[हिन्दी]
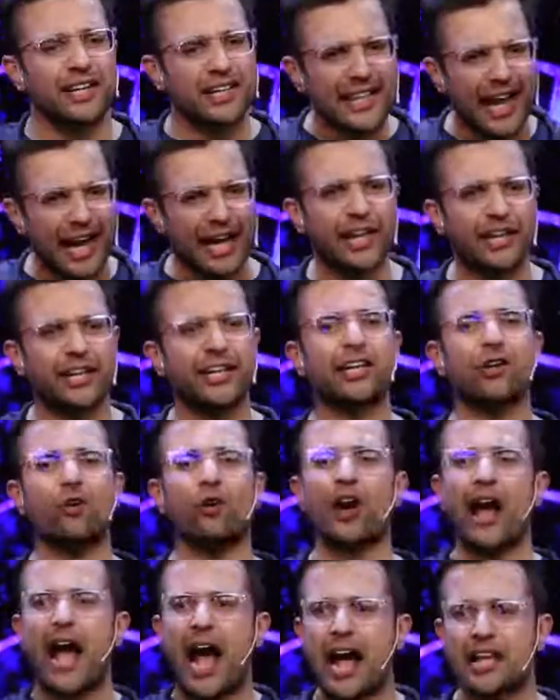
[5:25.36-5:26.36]
रियलिटी
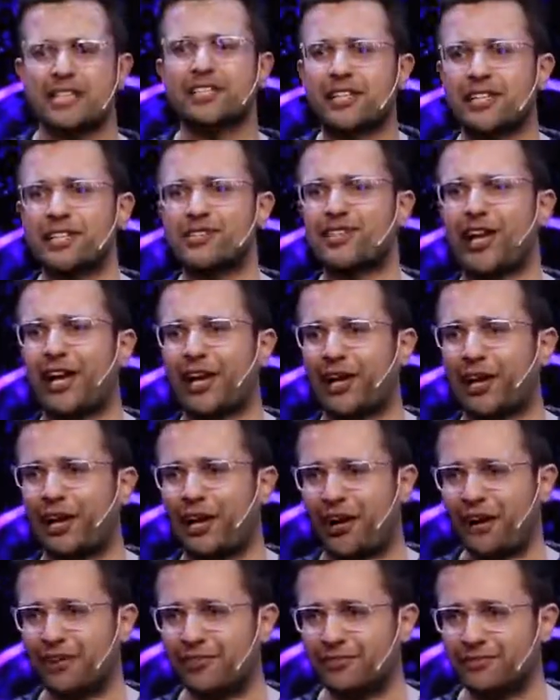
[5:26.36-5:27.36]
को एज इट इज देख
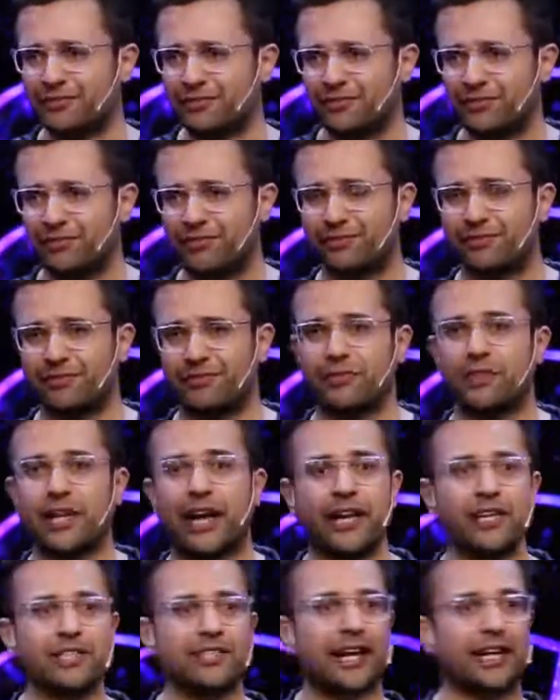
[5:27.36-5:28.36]
लेना
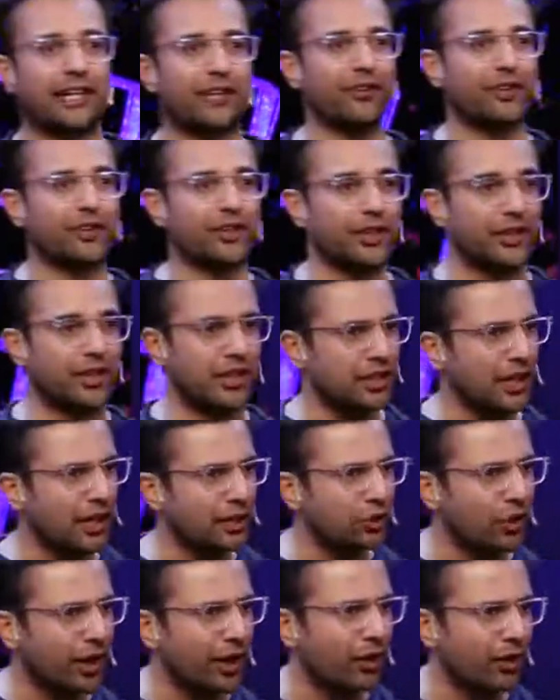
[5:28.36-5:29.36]
दैट इज साइंटिफिक थिंकिंग
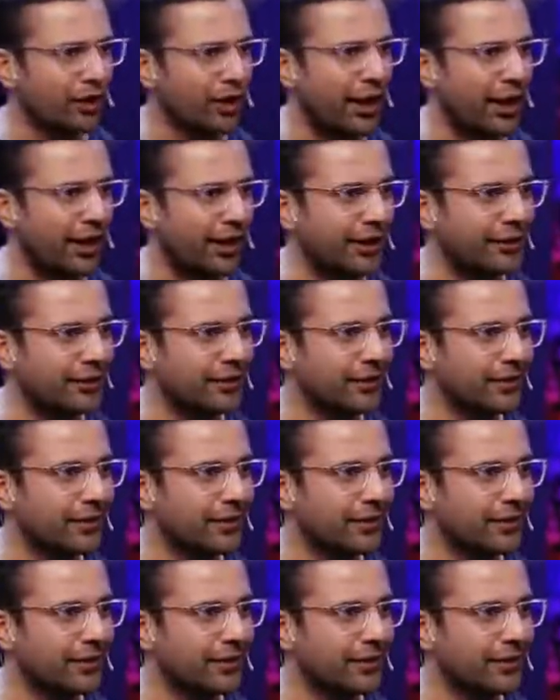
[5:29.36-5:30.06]
यही तो है और क्या है